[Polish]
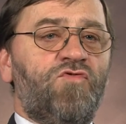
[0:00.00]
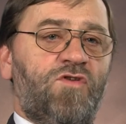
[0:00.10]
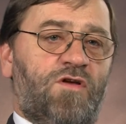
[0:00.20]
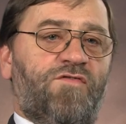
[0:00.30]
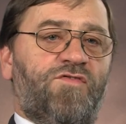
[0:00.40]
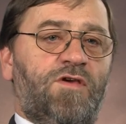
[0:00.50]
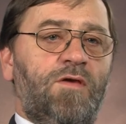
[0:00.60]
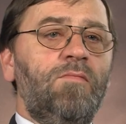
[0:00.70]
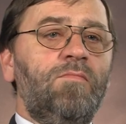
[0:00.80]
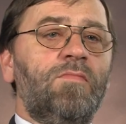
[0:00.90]

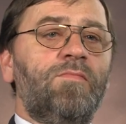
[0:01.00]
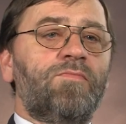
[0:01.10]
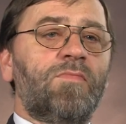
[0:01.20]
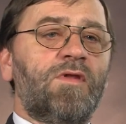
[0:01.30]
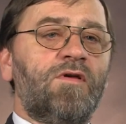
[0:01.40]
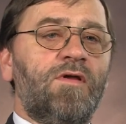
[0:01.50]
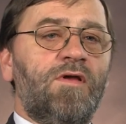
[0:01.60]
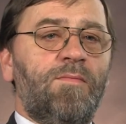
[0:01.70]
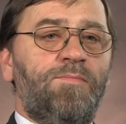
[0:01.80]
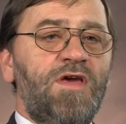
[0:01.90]
Śląskim
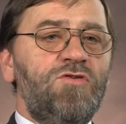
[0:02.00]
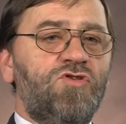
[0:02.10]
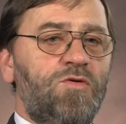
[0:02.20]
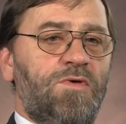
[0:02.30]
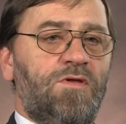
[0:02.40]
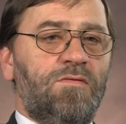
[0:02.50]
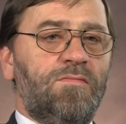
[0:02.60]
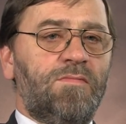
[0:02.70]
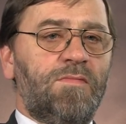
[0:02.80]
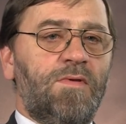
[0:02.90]
pięć gmin
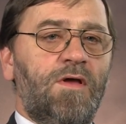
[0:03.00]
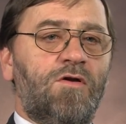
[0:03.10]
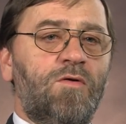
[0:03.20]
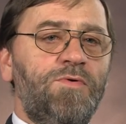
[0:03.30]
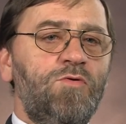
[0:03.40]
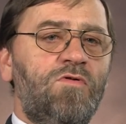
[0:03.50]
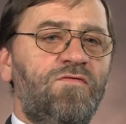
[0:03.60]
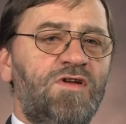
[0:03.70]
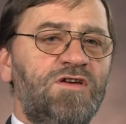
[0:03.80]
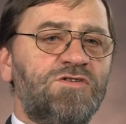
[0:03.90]
robiło
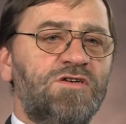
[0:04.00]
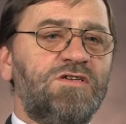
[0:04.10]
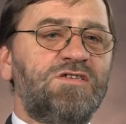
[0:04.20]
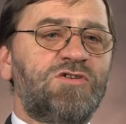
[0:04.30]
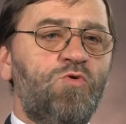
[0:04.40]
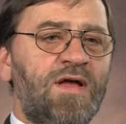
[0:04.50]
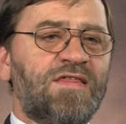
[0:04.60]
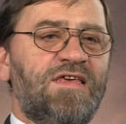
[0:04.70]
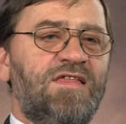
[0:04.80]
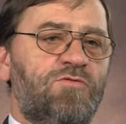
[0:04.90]
wręcz
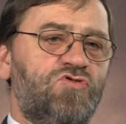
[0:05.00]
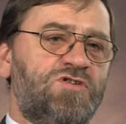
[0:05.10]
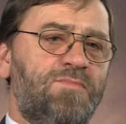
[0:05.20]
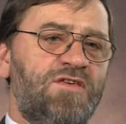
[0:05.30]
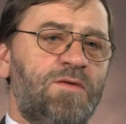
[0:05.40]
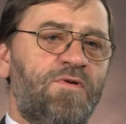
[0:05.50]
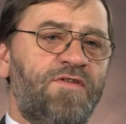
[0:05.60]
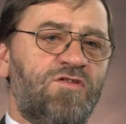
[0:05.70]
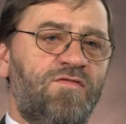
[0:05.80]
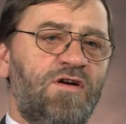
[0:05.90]
składki na utrzymanie
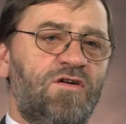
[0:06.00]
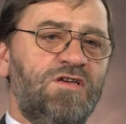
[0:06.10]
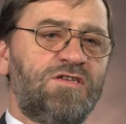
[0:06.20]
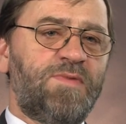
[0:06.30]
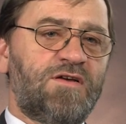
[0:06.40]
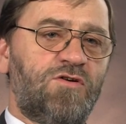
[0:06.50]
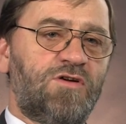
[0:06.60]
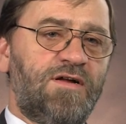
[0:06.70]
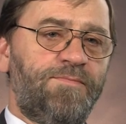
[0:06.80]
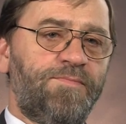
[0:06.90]
powiatowego
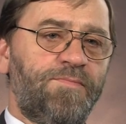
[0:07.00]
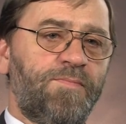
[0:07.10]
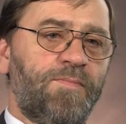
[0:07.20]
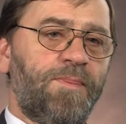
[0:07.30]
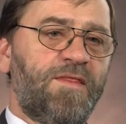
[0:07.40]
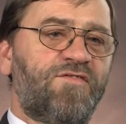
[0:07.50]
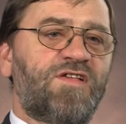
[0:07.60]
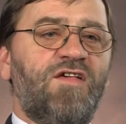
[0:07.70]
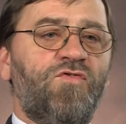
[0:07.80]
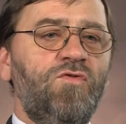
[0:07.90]
inspektora.
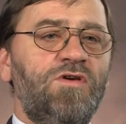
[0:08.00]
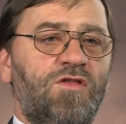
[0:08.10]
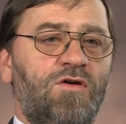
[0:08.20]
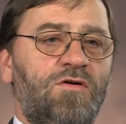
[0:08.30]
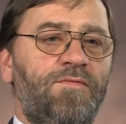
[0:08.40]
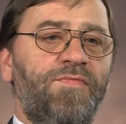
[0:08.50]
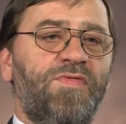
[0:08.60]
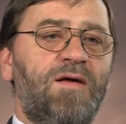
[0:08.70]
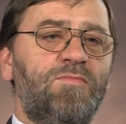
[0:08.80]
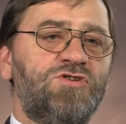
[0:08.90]
Wskazuje to
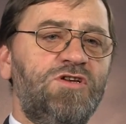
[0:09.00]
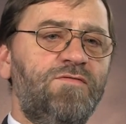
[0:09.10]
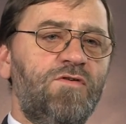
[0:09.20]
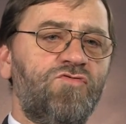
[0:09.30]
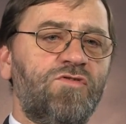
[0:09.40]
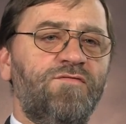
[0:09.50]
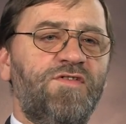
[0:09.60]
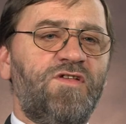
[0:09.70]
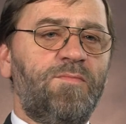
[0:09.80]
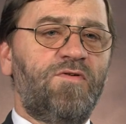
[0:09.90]
na możliwość
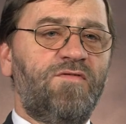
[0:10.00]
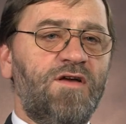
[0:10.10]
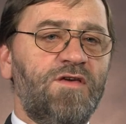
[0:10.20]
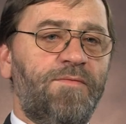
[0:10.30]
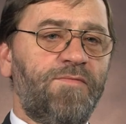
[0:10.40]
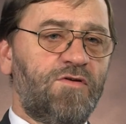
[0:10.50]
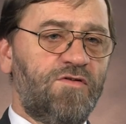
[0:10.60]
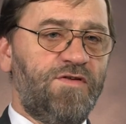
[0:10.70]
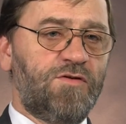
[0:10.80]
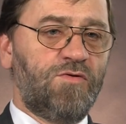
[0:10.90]
występowania
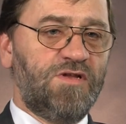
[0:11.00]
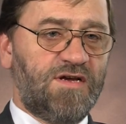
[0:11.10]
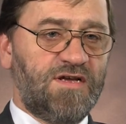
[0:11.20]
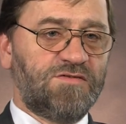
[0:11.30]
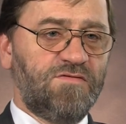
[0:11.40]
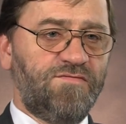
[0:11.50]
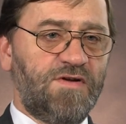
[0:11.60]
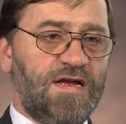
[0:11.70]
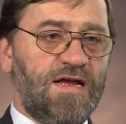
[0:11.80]
konfliktu interesów